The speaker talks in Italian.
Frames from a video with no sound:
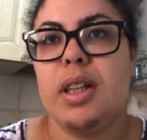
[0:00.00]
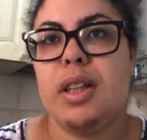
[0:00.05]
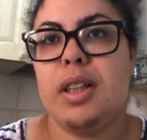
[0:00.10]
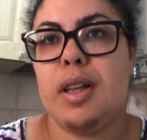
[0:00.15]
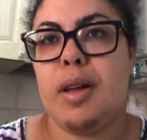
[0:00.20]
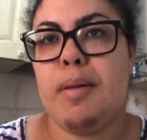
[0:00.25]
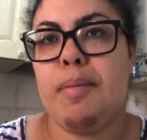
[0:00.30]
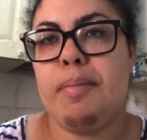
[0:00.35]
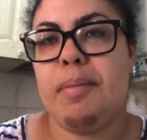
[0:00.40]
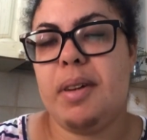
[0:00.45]

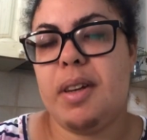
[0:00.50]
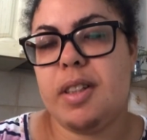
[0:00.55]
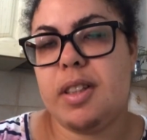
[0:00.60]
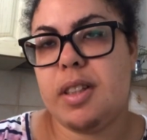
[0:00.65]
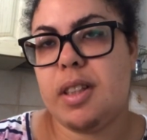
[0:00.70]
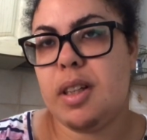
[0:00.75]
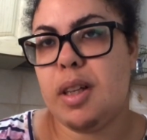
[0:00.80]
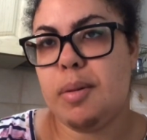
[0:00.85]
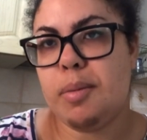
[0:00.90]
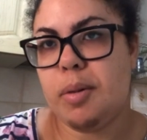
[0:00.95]

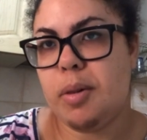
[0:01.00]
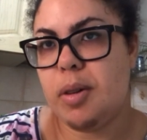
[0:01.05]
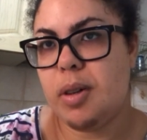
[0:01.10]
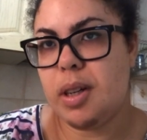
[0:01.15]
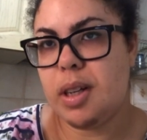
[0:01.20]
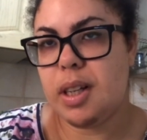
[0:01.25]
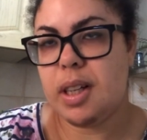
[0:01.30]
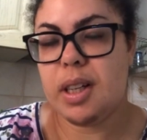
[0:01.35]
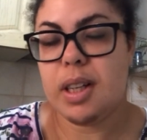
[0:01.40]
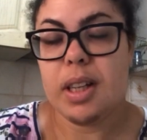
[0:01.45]
Tempesta
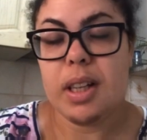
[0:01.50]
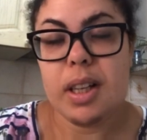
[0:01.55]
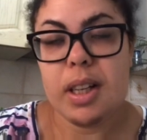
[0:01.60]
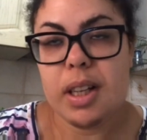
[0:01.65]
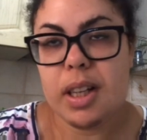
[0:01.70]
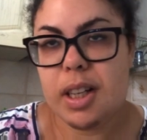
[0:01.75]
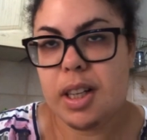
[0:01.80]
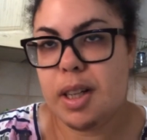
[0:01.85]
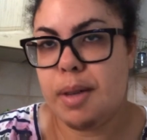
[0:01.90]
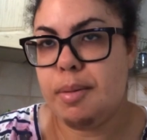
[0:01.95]
d'amore
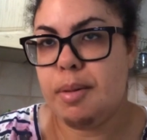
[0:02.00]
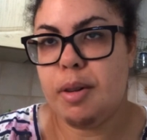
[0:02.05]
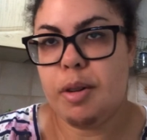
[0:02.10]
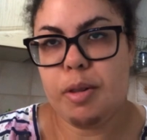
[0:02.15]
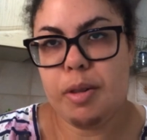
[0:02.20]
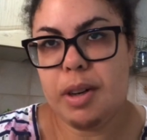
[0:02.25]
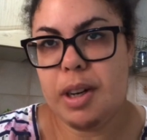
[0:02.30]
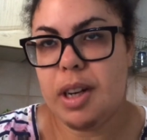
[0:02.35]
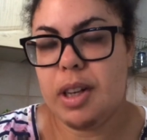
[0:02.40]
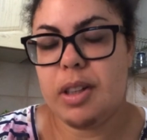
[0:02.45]
che me lo
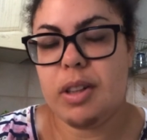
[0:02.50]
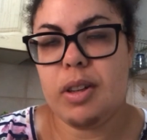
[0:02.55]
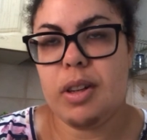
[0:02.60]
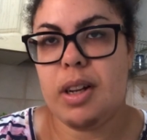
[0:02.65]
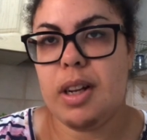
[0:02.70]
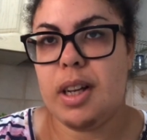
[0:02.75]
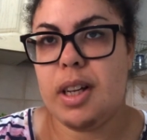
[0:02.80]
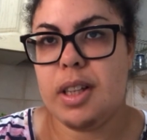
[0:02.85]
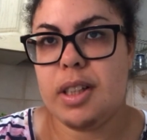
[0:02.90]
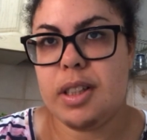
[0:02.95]
guardo è
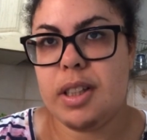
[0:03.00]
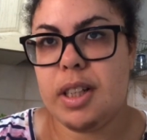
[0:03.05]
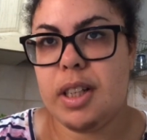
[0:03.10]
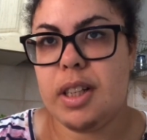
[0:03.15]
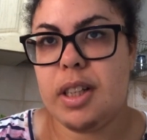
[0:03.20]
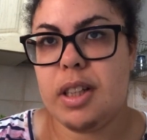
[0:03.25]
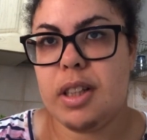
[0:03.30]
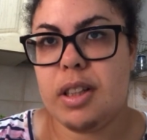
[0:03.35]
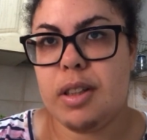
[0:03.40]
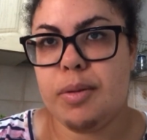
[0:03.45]
una
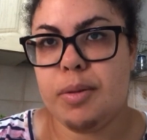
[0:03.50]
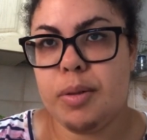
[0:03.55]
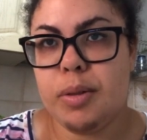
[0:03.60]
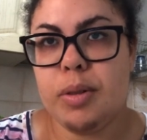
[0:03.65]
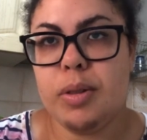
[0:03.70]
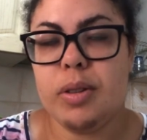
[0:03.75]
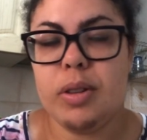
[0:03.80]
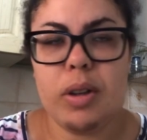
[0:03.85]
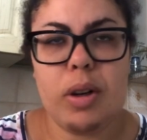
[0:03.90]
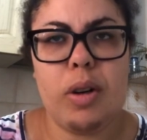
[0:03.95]
serie
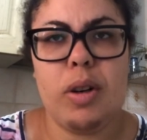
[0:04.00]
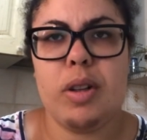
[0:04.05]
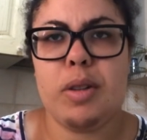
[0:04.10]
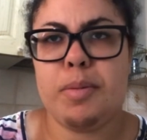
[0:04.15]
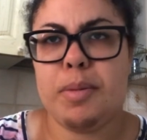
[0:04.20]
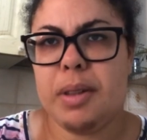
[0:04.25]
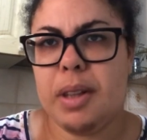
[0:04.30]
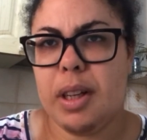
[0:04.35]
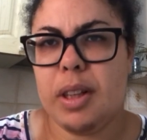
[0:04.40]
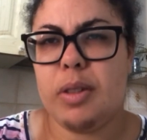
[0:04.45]
tv, no
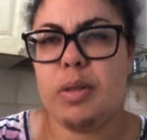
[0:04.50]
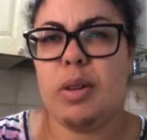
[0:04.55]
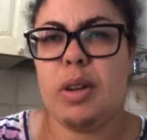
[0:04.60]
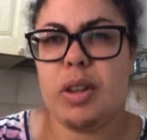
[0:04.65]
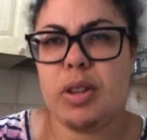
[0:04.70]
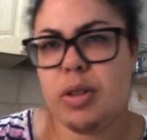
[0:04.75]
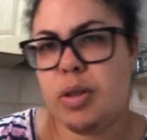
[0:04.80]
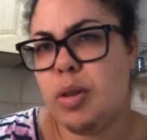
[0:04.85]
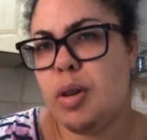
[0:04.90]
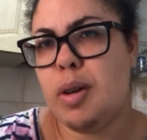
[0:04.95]
aspettate, una
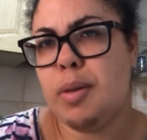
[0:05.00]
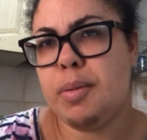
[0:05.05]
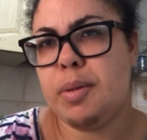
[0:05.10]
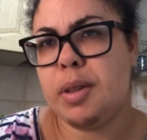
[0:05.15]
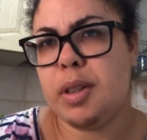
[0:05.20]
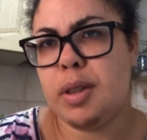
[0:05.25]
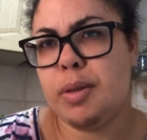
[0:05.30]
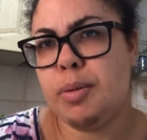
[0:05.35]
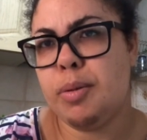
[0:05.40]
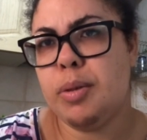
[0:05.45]
soap
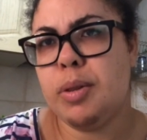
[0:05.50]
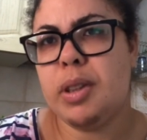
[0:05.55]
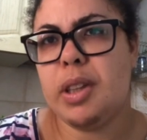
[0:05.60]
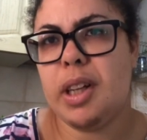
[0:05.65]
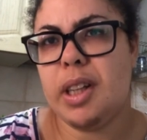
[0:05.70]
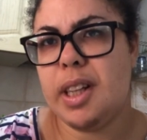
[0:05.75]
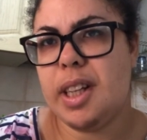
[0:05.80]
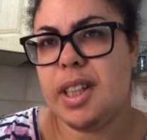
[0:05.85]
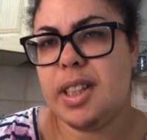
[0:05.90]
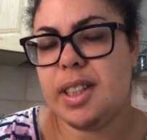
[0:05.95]
tv
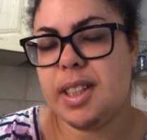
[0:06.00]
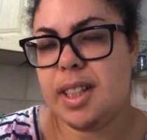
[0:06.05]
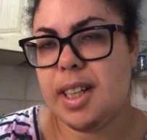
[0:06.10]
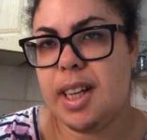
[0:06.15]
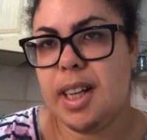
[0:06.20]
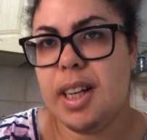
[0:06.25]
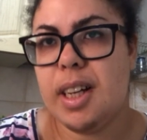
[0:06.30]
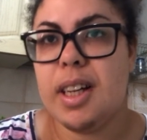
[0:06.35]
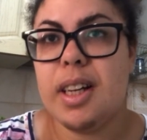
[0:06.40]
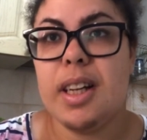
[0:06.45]

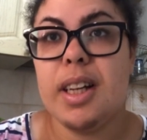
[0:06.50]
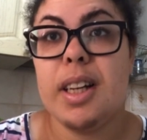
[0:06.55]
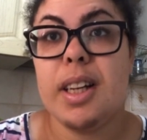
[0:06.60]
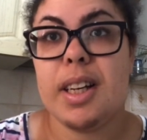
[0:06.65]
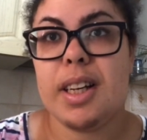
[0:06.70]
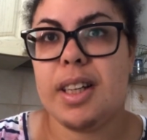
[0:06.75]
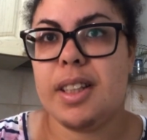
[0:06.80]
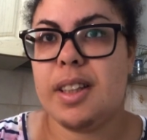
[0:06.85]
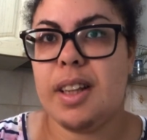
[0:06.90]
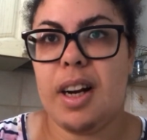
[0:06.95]
tedesca
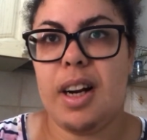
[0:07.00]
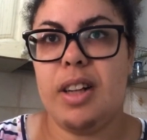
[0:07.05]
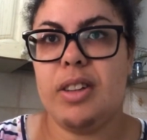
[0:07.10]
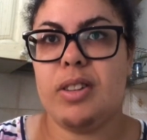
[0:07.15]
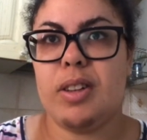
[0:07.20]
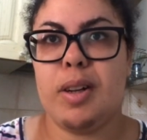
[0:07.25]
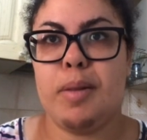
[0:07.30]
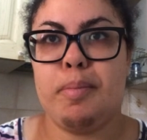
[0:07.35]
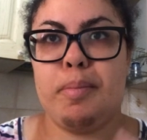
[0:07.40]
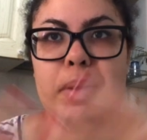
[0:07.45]
che tra
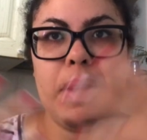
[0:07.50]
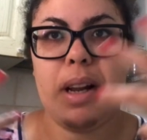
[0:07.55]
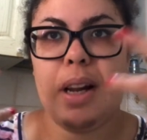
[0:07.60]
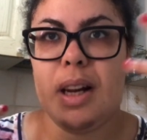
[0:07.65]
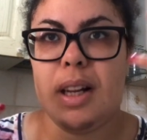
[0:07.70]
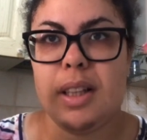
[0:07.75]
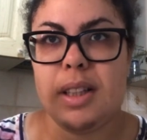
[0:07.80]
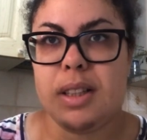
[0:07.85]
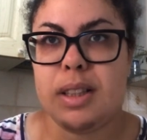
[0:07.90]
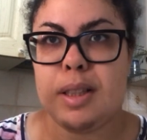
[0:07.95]
l'altro è
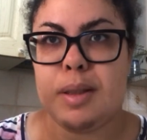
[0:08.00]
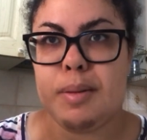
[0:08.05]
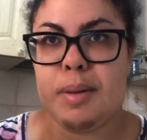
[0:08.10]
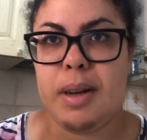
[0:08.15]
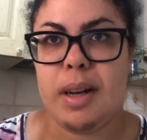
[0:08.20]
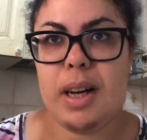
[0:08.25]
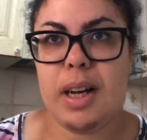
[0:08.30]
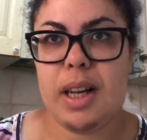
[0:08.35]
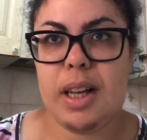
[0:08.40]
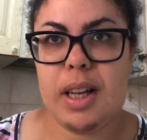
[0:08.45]

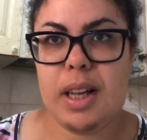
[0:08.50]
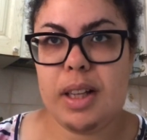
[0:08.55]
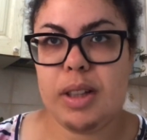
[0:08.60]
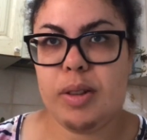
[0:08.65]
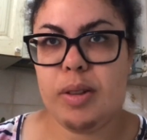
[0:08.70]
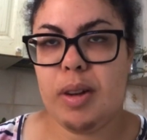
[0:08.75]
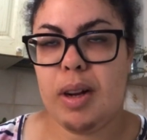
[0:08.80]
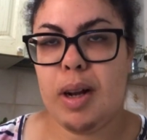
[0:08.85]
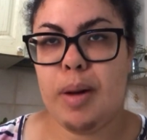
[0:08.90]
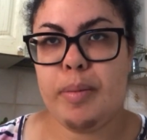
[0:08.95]
bellissima e
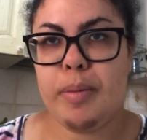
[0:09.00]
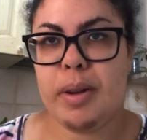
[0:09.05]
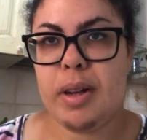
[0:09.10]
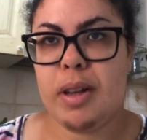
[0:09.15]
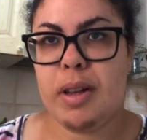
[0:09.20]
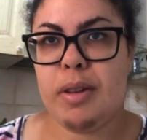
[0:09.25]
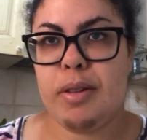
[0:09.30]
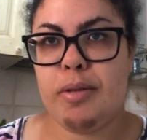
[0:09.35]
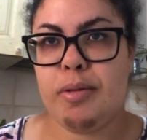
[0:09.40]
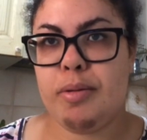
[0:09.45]

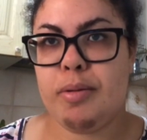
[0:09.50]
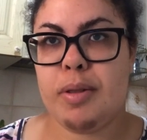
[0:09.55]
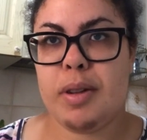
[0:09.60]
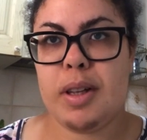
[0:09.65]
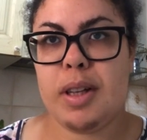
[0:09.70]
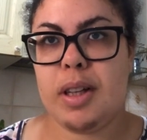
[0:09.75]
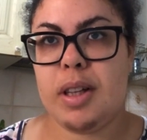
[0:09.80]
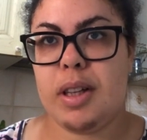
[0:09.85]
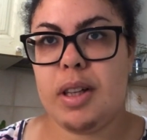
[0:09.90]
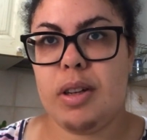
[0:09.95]
adorabile
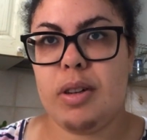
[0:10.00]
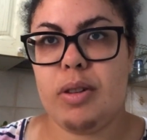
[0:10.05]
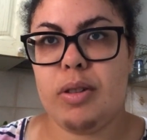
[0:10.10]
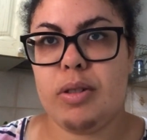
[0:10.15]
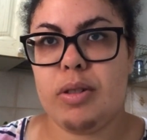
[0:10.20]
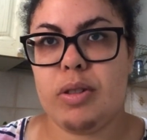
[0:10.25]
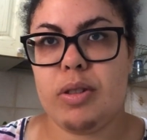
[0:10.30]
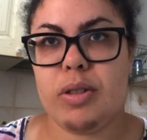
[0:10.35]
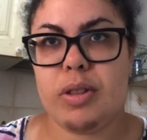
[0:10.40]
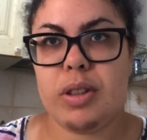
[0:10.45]
e
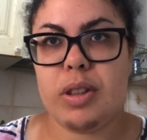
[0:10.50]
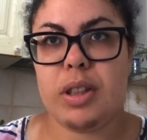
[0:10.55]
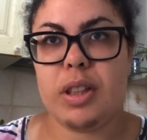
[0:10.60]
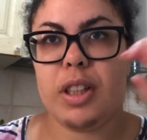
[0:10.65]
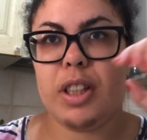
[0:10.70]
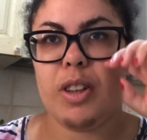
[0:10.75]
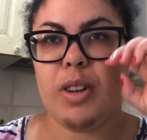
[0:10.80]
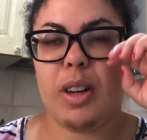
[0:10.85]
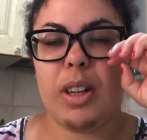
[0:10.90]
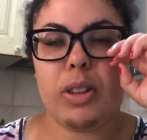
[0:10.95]
non
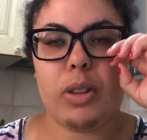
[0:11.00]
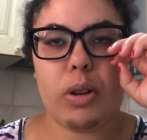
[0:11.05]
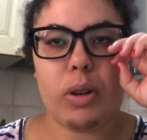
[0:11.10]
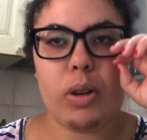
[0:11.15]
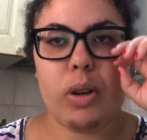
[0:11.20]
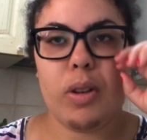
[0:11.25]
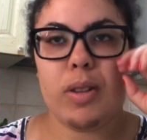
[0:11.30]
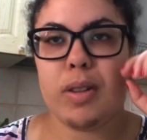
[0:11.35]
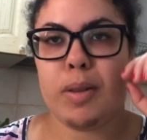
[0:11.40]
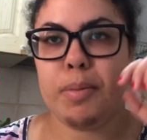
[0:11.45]
dico altra
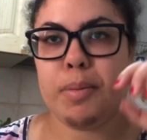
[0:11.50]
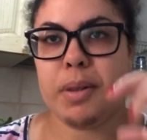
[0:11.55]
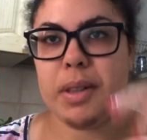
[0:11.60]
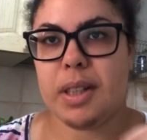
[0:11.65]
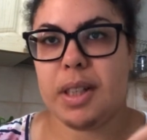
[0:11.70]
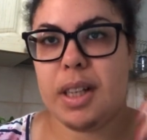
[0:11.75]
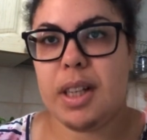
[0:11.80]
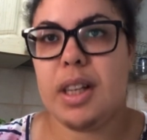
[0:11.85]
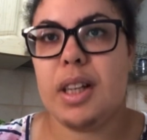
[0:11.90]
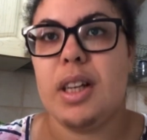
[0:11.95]
cosa
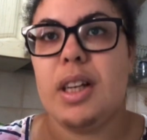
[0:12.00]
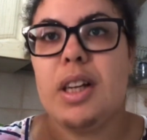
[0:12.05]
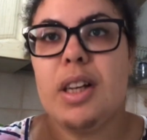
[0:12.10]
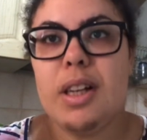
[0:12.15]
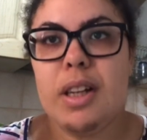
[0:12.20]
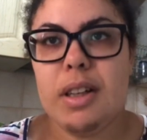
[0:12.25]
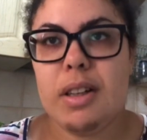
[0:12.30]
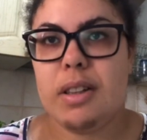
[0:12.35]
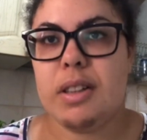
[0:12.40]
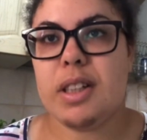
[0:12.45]
perché
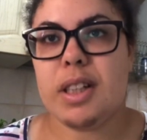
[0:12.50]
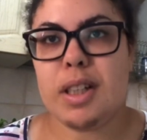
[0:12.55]
si